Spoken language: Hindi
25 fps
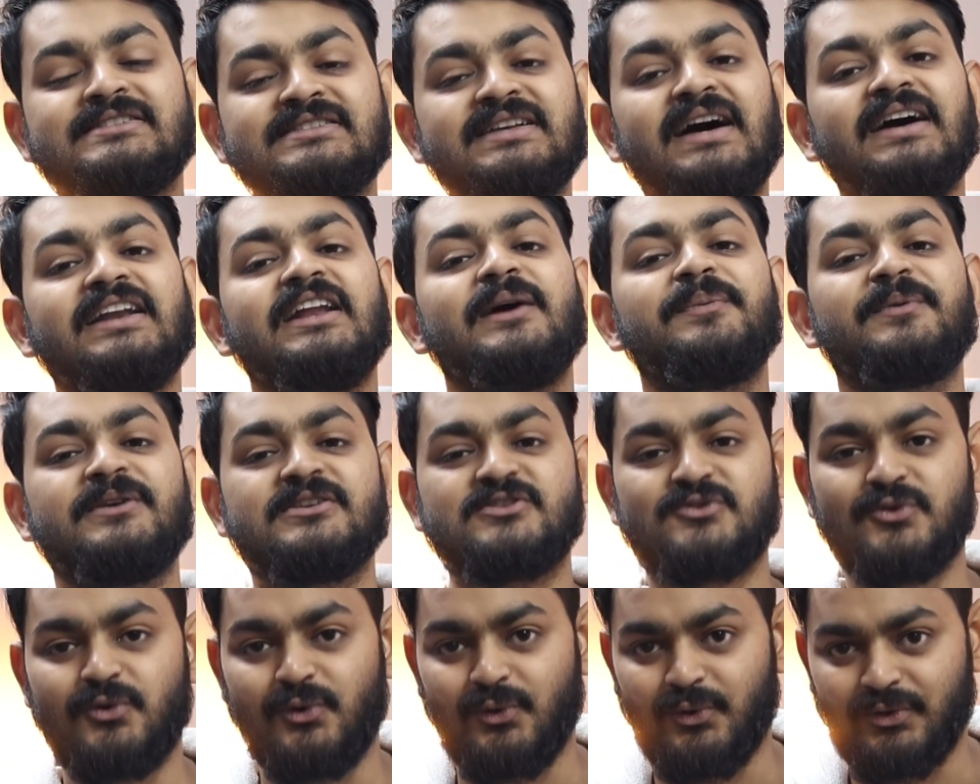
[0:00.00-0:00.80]
सारे
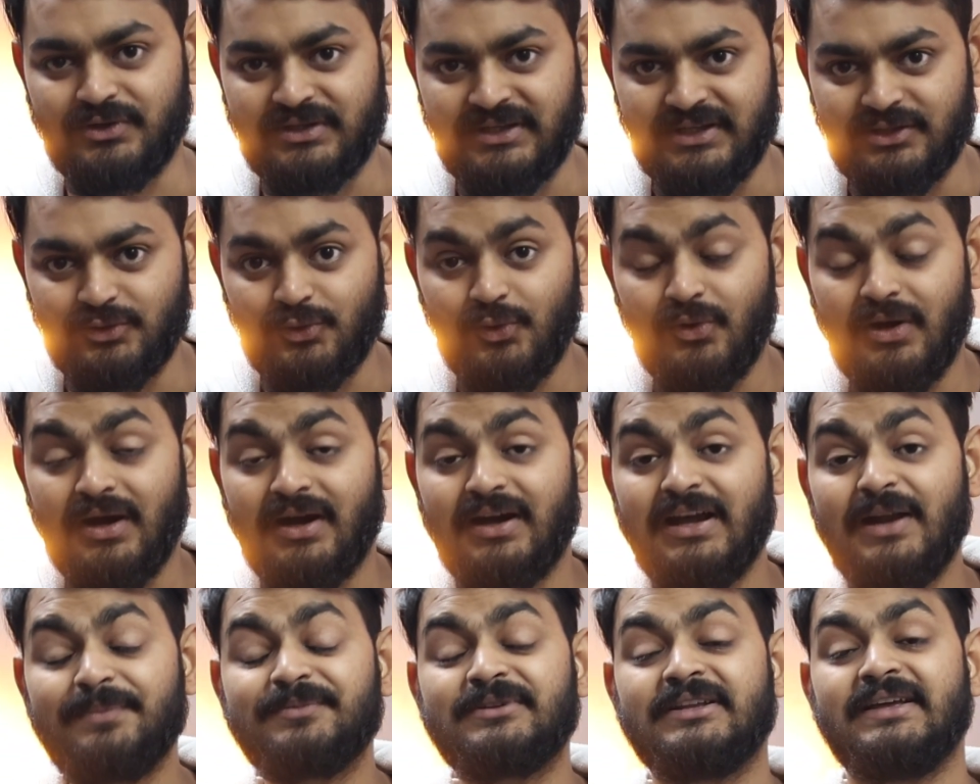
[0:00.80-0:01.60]
आपके सोल्व होते हैं तो
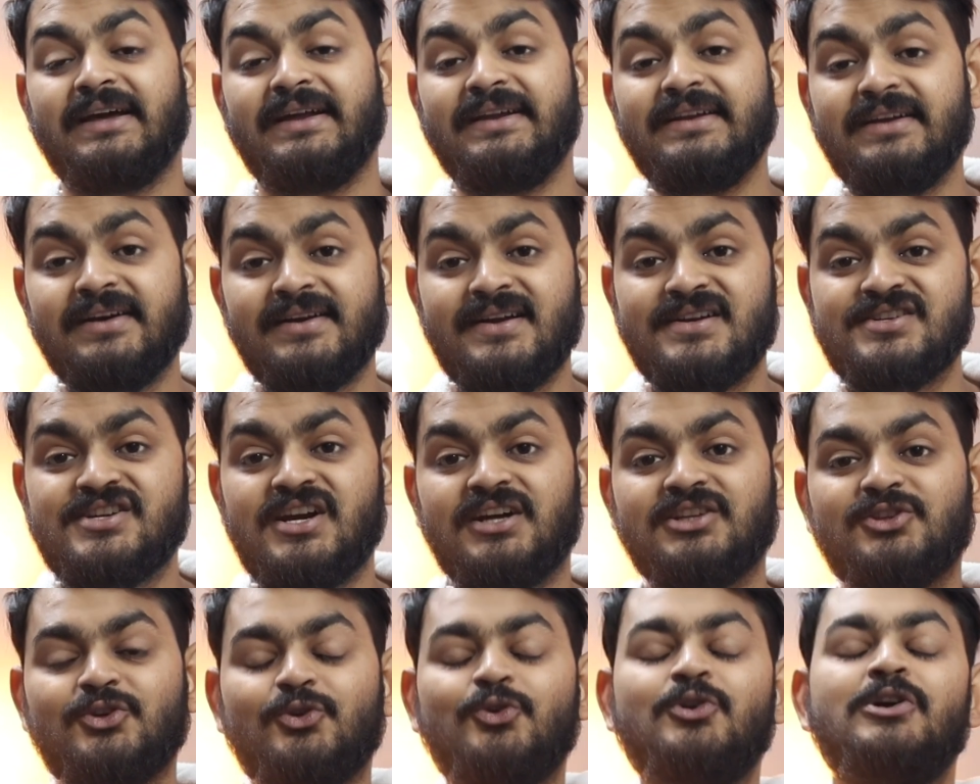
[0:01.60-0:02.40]
अगर आप तैयारी करना
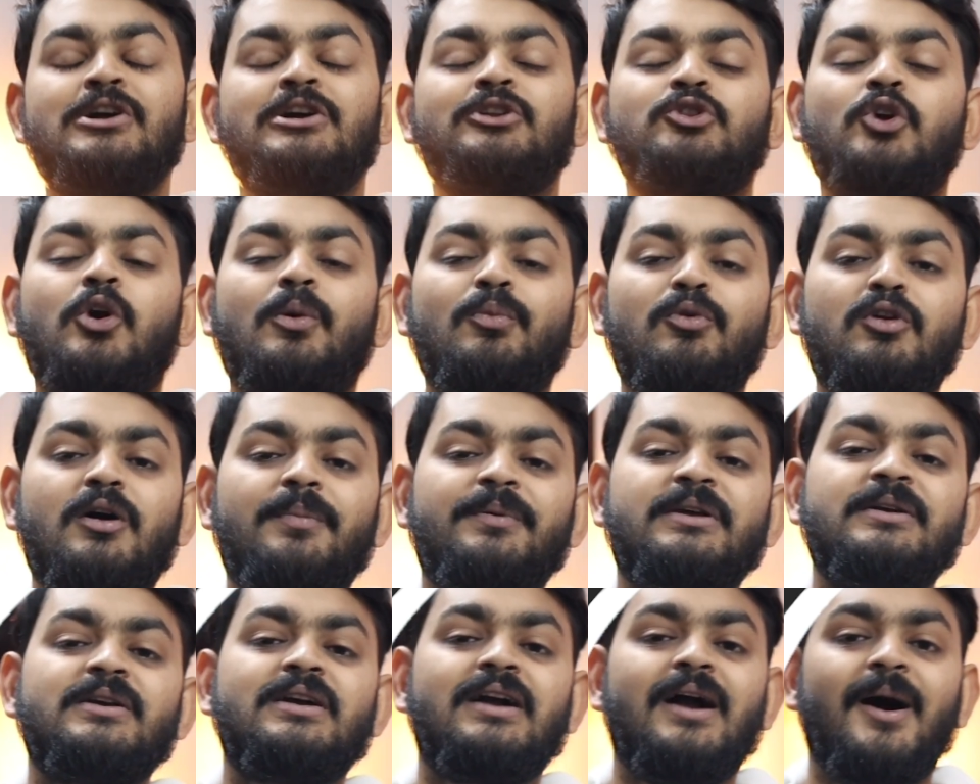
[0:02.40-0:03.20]
चाहते हो तो हम लोग
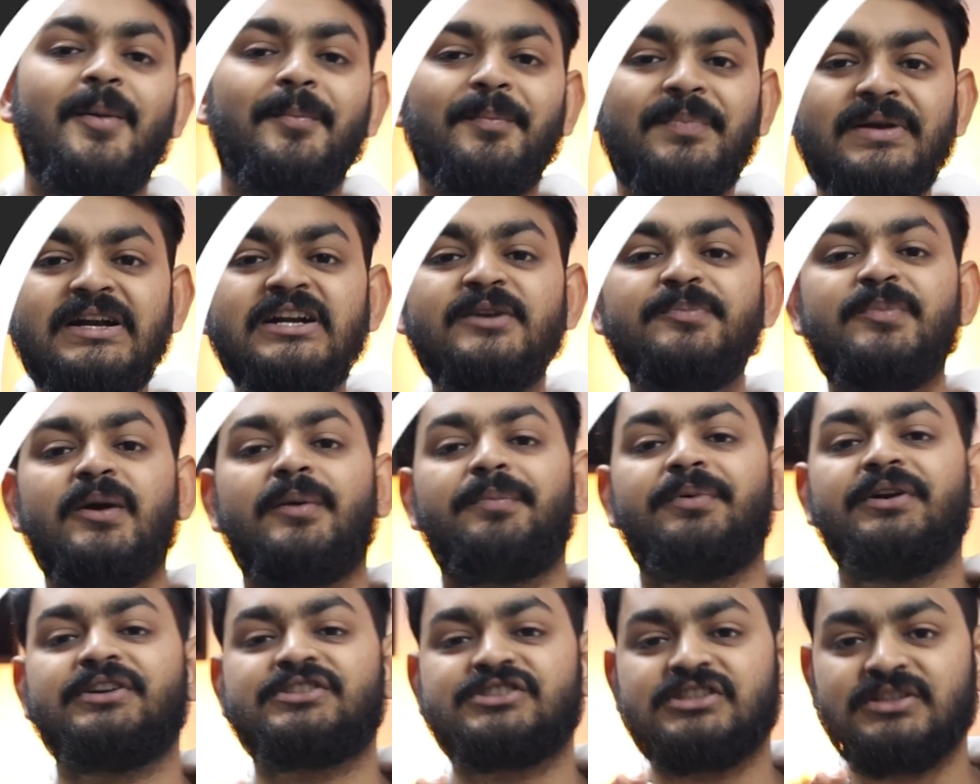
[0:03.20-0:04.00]
आपकी कंप्लीट
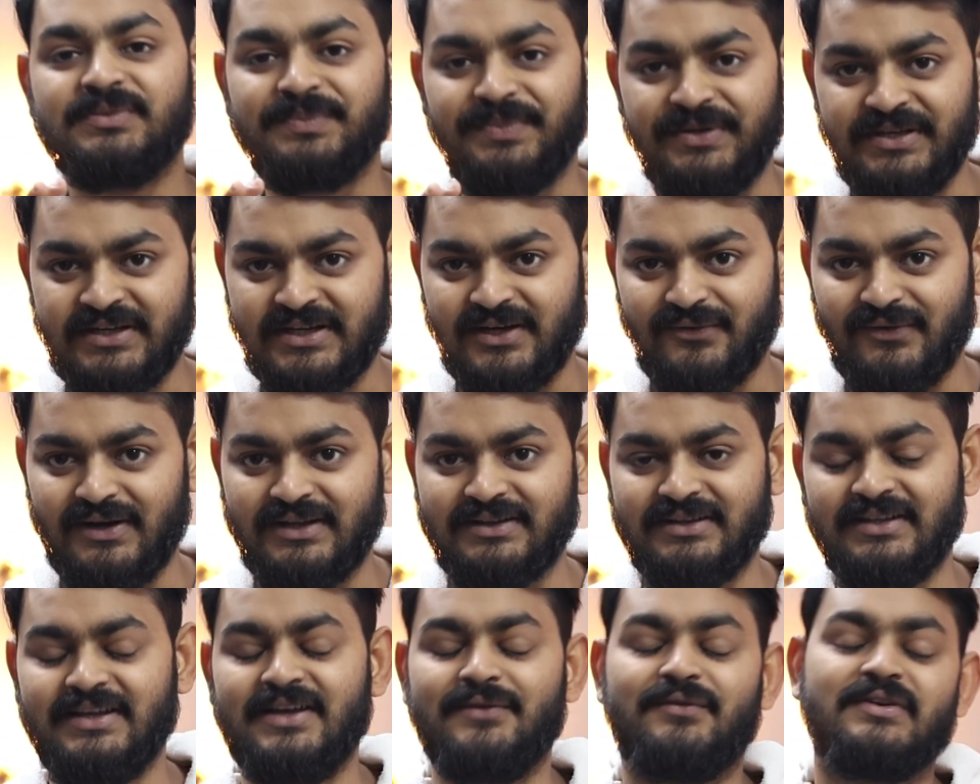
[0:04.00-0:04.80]
प्रिपरेशन भी
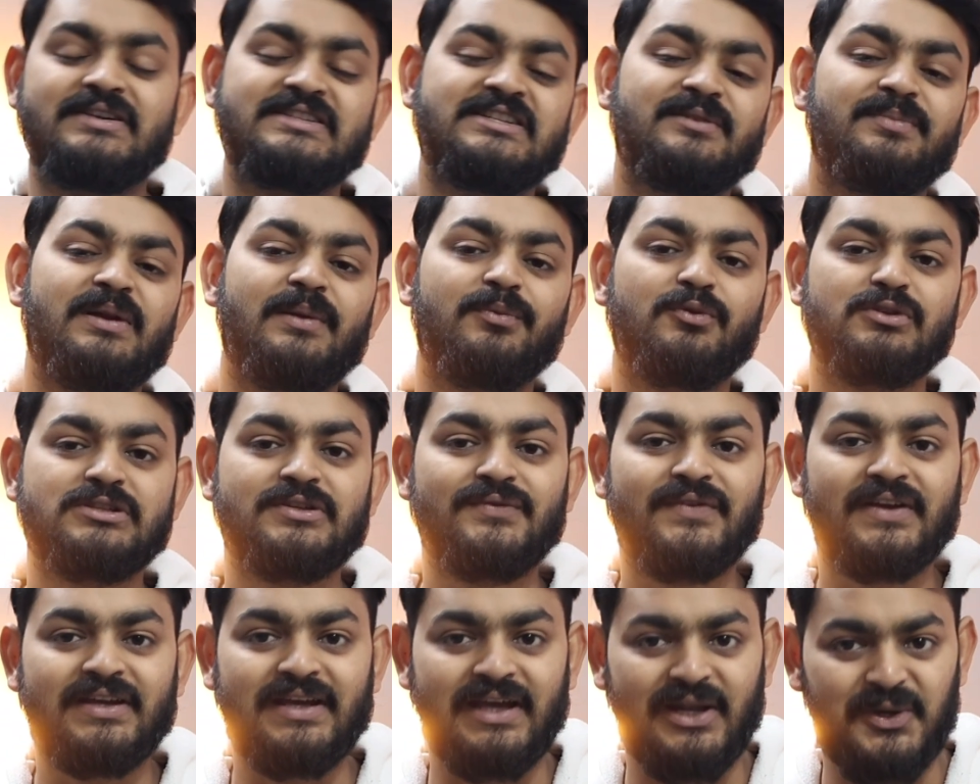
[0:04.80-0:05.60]
करवाते हैं व्हाट्सएप पर आपको
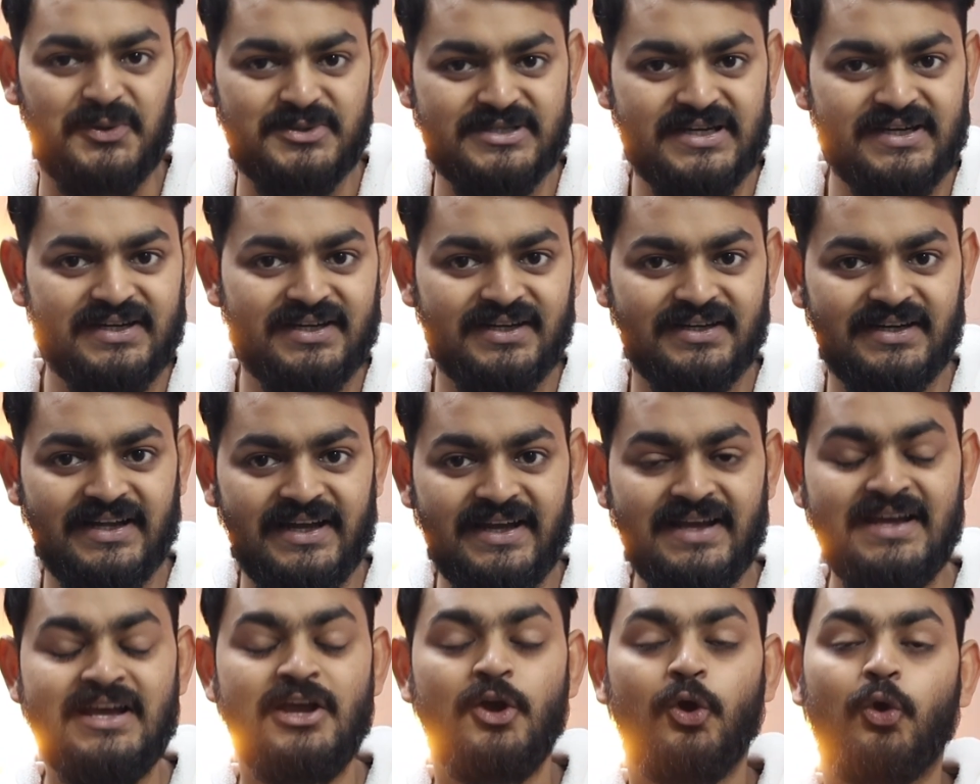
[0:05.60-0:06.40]
सिर्फ एक हेलो सेंड करना
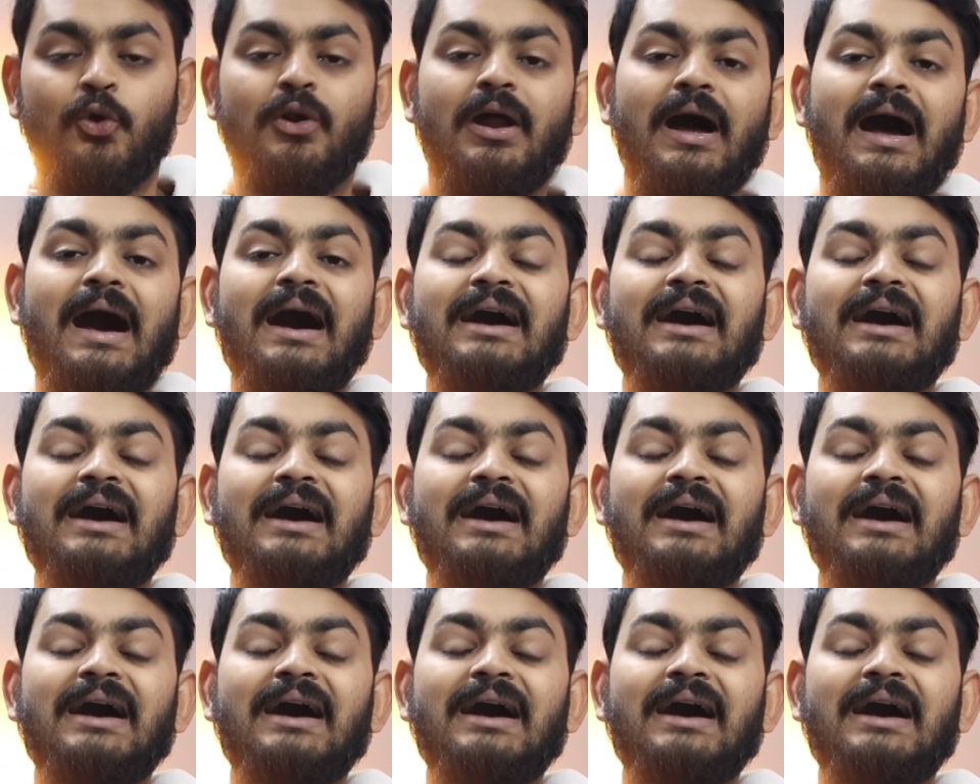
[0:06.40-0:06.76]
है और